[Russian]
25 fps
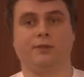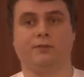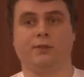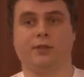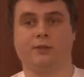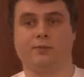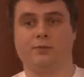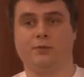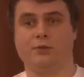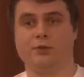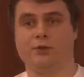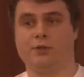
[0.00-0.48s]
эти
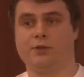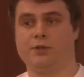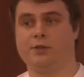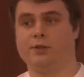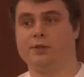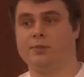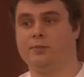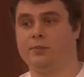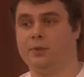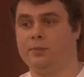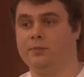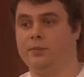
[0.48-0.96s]

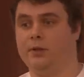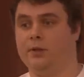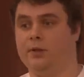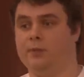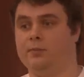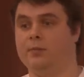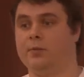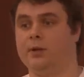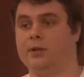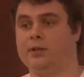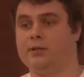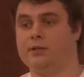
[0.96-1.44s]
возможности,
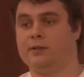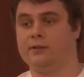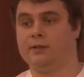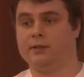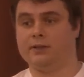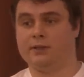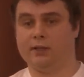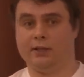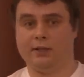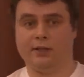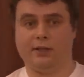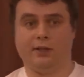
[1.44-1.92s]
например, брать
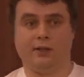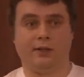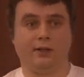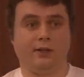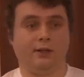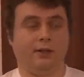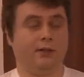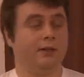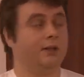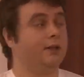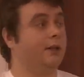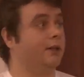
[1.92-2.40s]
аватарки
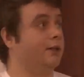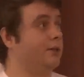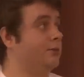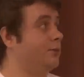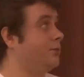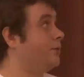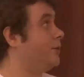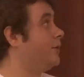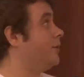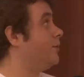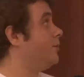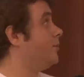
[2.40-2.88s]

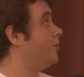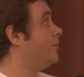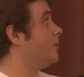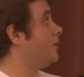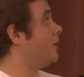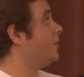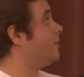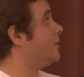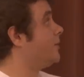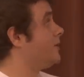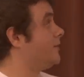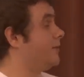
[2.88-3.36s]
откуда-нибудь
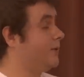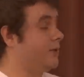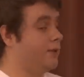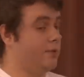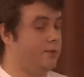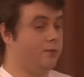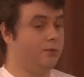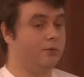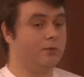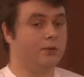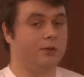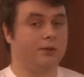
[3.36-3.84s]
там из
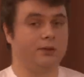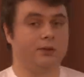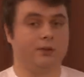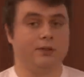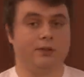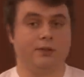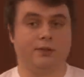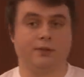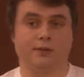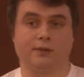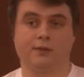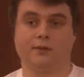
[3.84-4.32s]
Фейсбука,
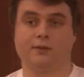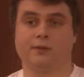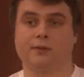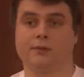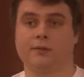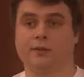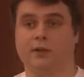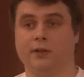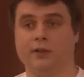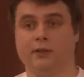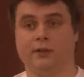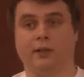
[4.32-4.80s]
из
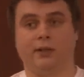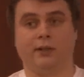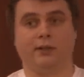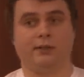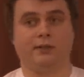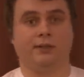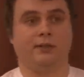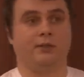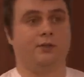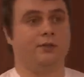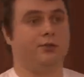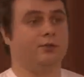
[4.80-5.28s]

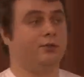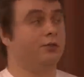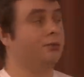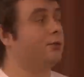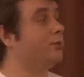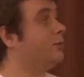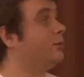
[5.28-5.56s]
ВКонтакте, еще